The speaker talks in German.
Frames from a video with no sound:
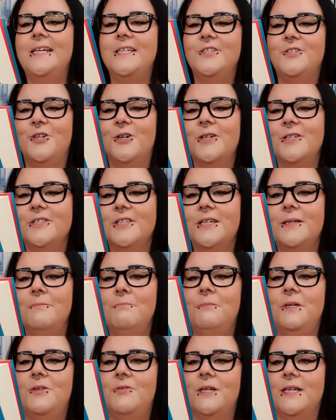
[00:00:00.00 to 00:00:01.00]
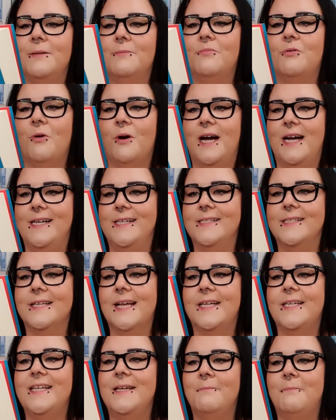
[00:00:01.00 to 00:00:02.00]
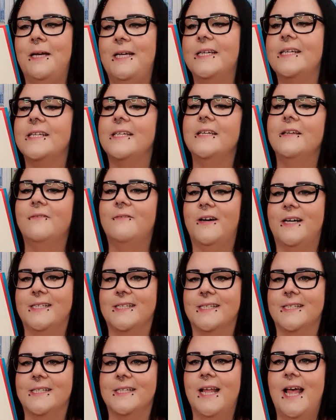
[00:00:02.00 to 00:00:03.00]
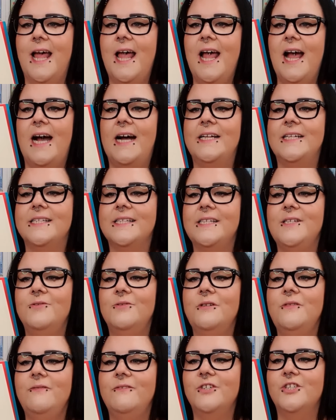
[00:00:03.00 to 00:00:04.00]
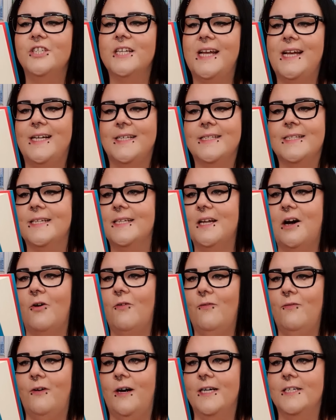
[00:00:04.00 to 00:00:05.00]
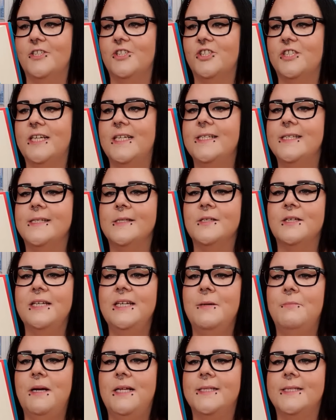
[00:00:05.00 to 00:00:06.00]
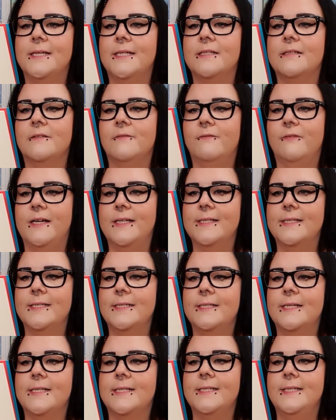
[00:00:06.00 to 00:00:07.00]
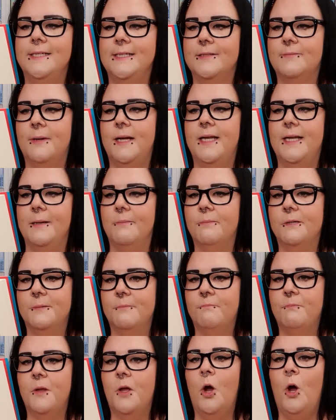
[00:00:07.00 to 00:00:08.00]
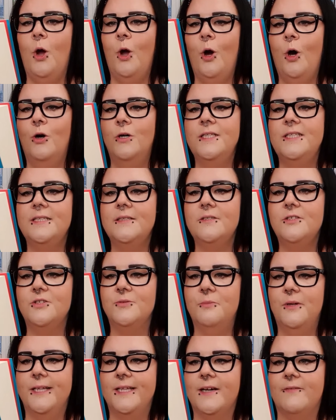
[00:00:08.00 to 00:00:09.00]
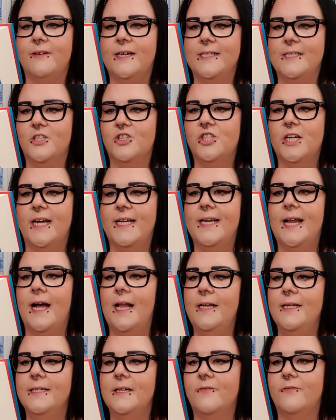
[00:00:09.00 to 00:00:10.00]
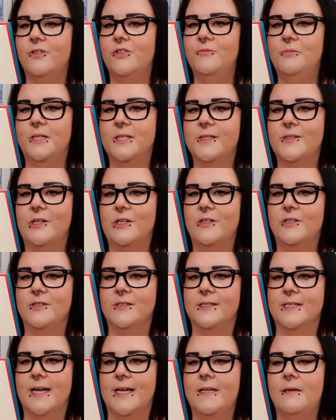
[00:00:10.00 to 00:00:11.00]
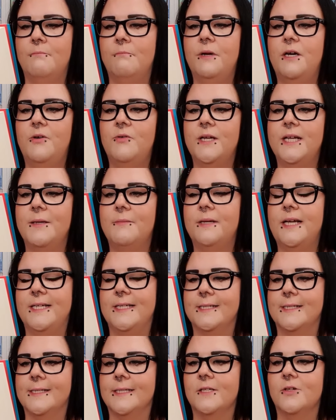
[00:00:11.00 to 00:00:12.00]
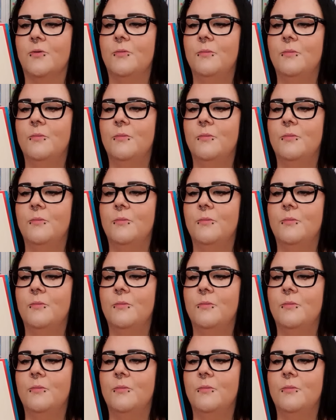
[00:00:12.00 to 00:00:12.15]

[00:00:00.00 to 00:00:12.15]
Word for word: Dr. Miriam Price kann ihr Pech nicht fassen. Als die unwirsche Ärztin aufwacht, stellt sie zu ihrem Entsetzen fest, dass sie nicht mehr lebt. Und irrtümlicherweise scheinen alle davon überzeugt zu sein, Miriam hätte sich